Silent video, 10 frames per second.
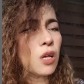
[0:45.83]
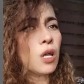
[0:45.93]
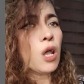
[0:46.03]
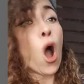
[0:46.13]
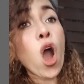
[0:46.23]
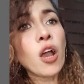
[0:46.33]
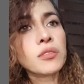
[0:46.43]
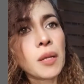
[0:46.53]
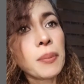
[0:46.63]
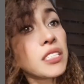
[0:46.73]
Oo!
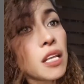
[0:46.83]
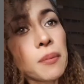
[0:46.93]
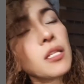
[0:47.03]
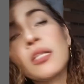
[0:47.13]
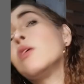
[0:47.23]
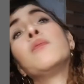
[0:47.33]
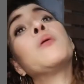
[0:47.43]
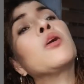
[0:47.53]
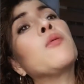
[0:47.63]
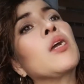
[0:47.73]
Dahil kung may problema, gagawin ko ng